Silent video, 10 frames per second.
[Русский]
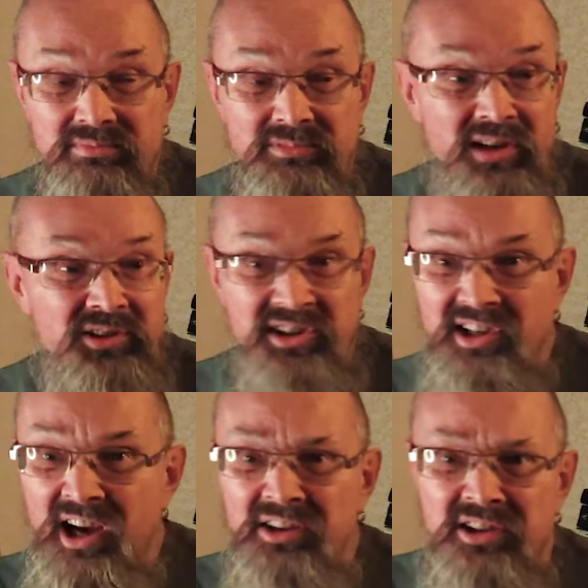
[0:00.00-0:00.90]
нагло,
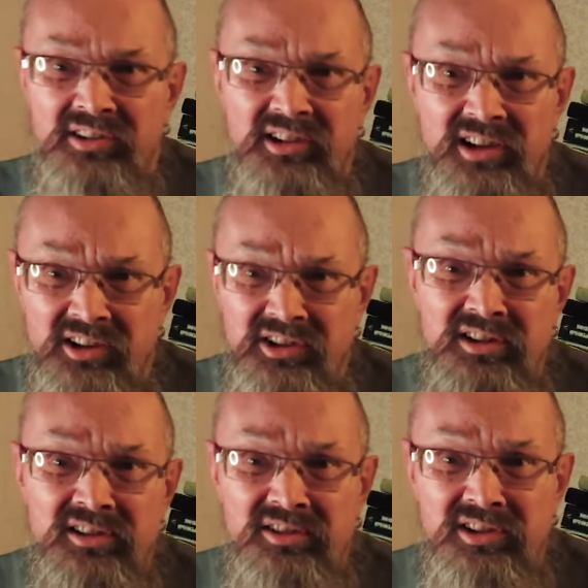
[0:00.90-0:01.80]
я нет, я не,
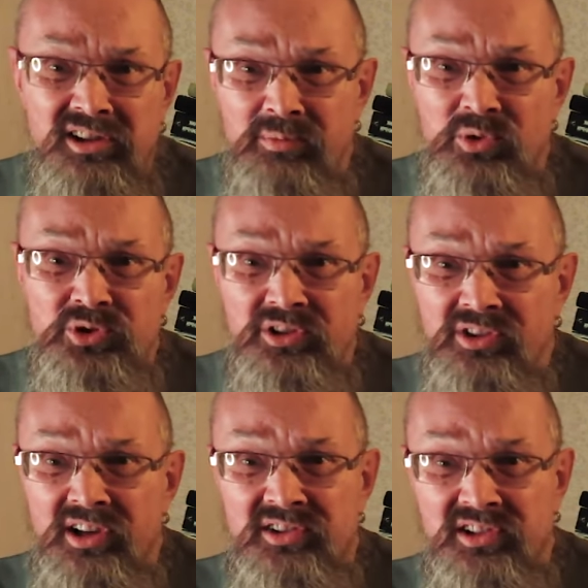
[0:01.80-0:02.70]
не рабочий
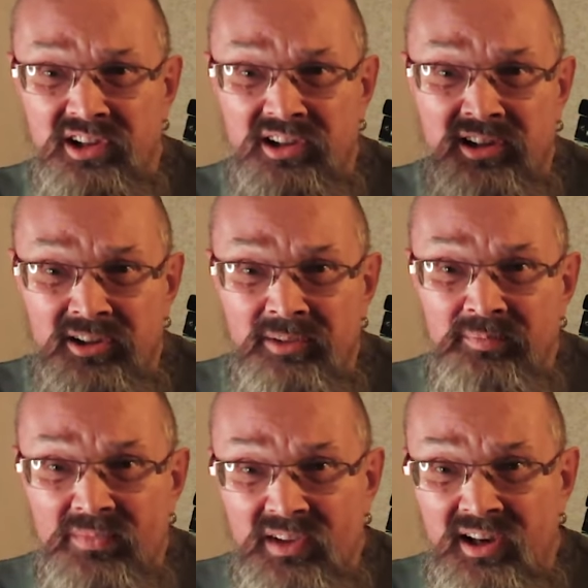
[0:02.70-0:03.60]
класс, я
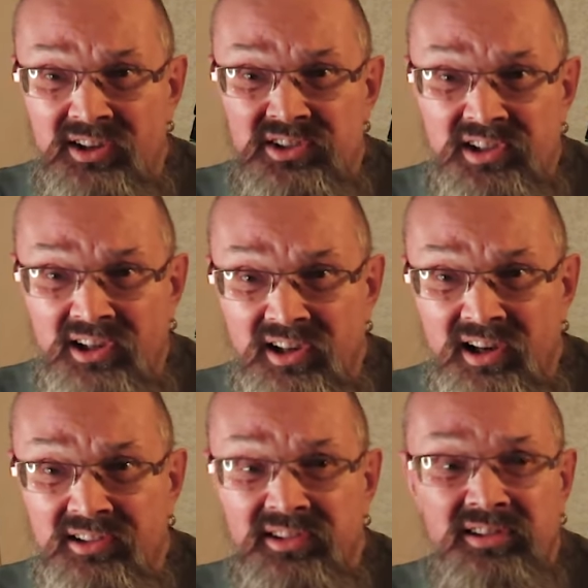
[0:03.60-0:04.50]

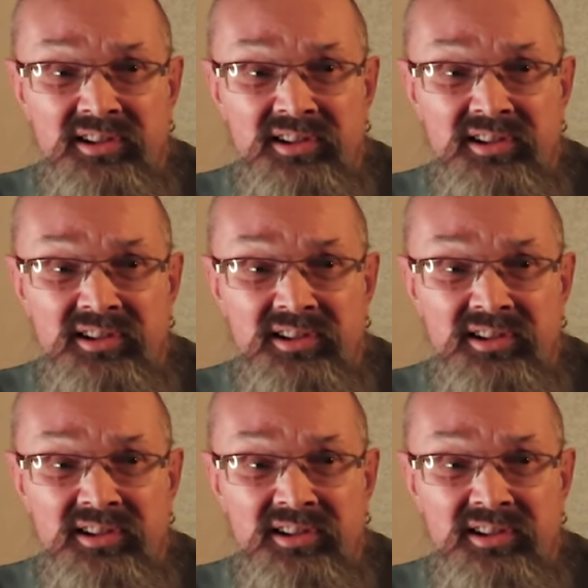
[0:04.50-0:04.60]
аристократ